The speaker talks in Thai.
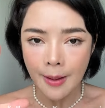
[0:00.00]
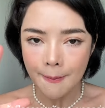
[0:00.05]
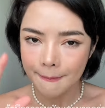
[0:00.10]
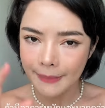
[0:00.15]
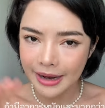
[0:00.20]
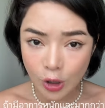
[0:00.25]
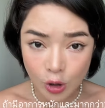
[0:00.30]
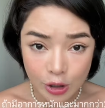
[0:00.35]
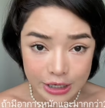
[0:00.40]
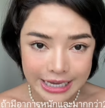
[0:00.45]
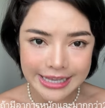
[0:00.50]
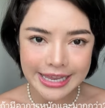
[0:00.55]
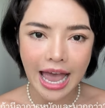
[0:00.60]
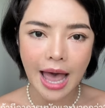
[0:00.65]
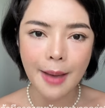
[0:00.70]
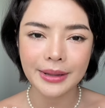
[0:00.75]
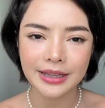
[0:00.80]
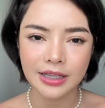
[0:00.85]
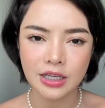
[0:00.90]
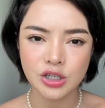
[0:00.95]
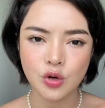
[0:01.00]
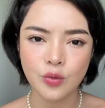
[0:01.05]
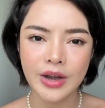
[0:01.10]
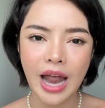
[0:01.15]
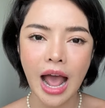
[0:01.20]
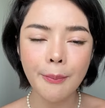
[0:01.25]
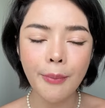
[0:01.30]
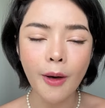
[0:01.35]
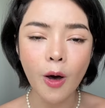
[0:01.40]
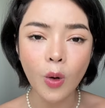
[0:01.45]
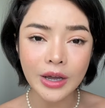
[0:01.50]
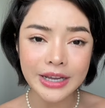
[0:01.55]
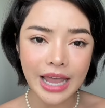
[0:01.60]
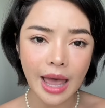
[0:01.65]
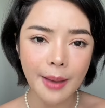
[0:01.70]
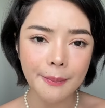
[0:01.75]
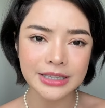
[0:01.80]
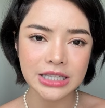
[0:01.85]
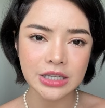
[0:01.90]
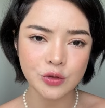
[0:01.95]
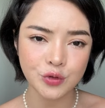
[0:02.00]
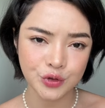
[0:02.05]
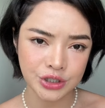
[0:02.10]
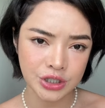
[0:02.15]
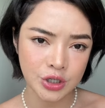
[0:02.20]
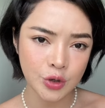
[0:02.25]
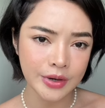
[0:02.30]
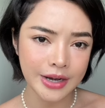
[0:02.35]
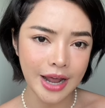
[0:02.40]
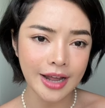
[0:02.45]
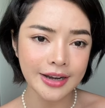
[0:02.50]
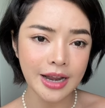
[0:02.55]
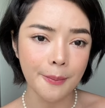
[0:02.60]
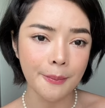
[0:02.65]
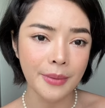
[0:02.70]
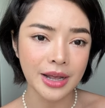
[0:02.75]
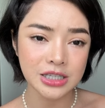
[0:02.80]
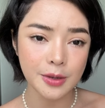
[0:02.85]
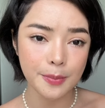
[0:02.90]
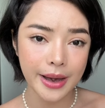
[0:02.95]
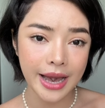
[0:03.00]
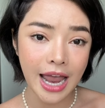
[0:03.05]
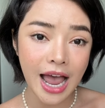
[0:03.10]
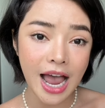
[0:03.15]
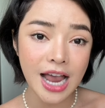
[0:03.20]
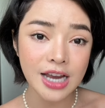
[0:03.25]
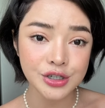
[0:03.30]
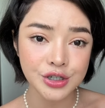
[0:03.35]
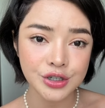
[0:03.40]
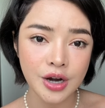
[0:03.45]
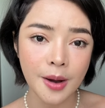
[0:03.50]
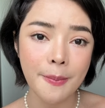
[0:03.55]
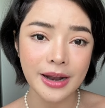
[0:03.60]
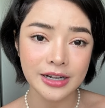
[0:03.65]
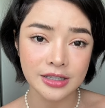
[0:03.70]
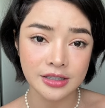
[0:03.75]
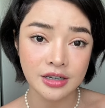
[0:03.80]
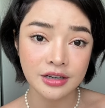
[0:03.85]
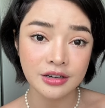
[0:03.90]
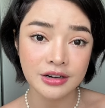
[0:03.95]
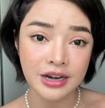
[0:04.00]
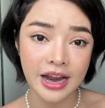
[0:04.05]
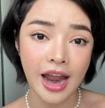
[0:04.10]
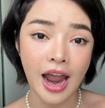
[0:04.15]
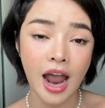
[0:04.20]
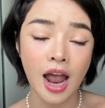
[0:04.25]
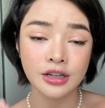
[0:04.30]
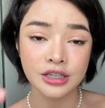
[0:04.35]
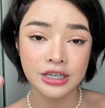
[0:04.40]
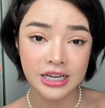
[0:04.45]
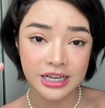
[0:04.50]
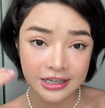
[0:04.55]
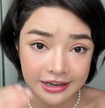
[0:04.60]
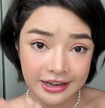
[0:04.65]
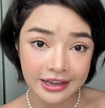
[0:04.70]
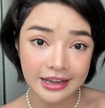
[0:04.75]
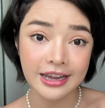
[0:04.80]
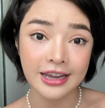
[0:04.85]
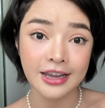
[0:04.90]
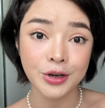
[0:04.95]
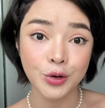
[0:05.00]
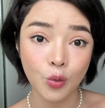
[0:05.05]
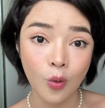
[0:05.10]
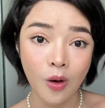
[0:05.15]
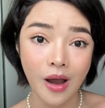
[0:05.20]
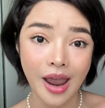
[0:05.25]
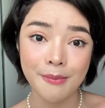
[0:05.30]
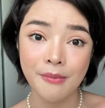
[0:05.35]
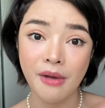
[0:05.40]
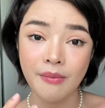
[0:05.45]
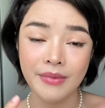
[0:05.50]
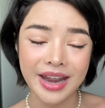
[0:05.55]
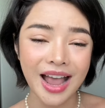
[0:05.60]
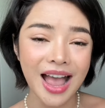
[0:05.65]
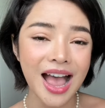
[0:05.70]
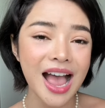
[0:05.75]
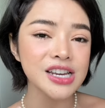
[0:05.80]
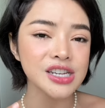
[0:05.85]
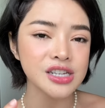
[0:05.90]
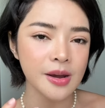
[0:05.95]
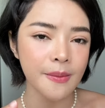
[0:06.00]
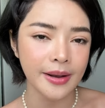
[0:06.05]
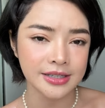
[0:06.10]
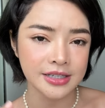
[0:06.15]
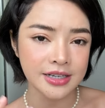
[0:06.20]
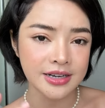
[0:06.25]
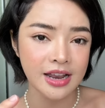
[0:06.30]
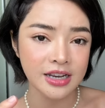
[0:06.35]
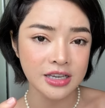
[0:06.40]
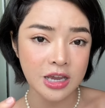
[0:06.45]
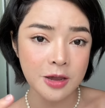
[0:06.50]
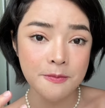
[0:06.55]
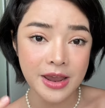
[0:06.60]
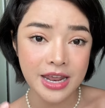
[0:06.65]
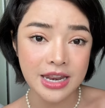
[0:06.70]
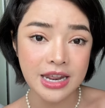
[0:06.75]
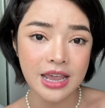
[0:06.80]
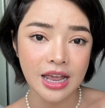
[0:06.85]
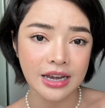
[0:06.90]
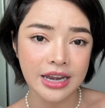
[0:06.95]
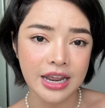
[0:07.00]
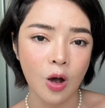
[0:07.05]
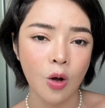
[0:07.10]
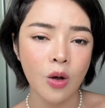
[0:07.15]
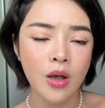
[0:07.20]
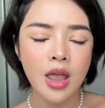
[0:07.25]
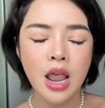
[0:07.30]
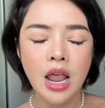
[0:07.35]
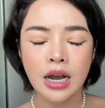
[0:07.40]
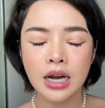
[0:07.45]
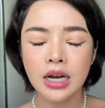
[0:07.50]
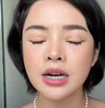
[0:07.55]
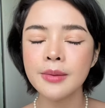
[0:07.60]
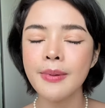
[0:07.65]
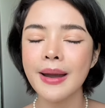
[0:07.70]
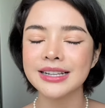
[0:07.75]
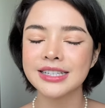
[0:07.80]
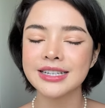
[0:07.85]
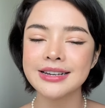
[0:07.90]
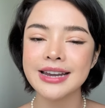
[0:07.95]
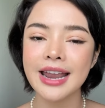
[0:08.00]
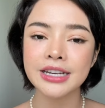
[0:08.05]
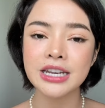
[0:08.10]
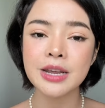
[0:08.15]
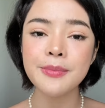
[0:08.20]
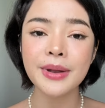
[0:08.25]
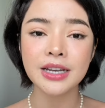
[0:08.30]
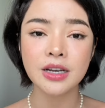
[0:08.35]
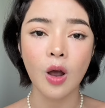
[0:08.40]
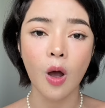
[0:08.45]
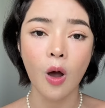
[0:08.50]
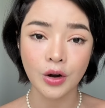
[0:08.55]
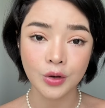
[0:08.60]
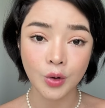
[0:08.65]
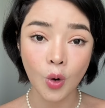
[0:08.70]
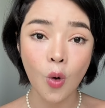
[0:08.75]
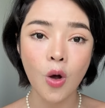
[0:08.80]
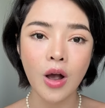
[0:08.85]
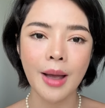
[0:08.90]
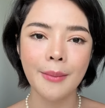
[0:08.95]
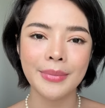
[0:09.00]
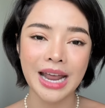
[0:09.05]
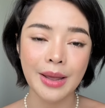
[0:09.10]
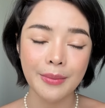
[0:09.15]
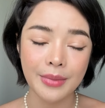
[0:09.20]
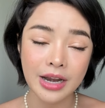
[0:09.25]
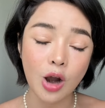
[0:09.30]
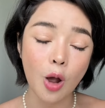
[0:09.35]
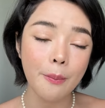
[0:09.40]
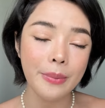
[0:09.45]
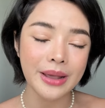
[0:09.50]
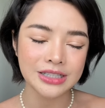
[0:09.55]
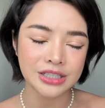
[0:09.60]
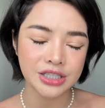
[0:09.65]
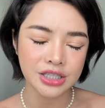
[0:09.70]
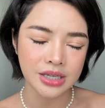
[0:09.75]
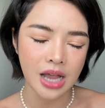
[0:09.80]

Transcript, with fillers: ไม่ต้องกินยาปฏิชีวนะเพราะว่าาาปฏิชีวนะเนี่ยมันจะไปฆ่าเชื้อแบคทีเรียที่ดีด้วย มันไม่ได้ฆ่าเชื้อแบคทีเรียที่ไม่ดีอย่างเดียวคือแบคทีเรียที่มันก่อโรคอะมันทำให้เราเป็น